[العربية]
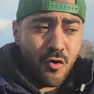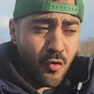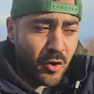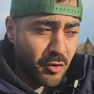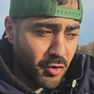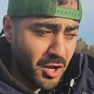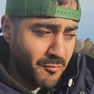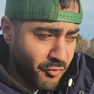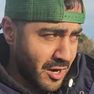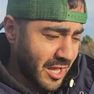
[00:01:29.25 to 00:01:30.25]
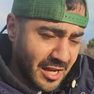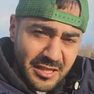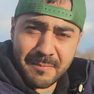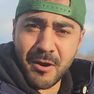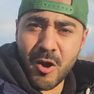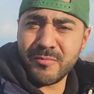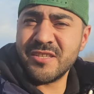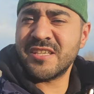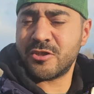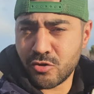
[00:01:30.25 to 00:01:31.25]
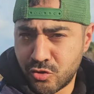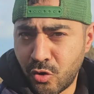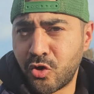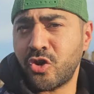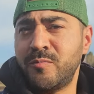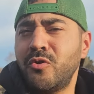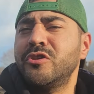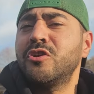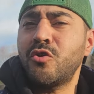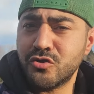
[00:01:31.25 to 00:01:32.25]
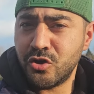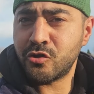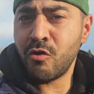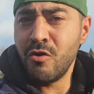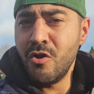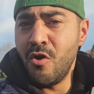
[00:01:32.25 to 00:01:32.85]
وكنقول لهم فوالا كنهضر معاهم دي زاجونس دو ريكروتمون دي كونسلتون